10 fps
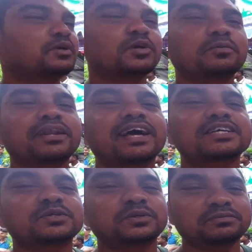বৃক্ষ মেলায়
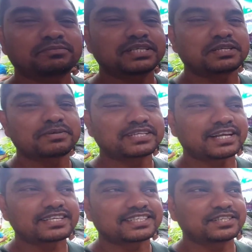আসুন বেশি বেশি
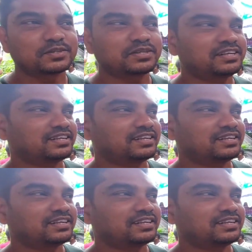গাছ কিনুন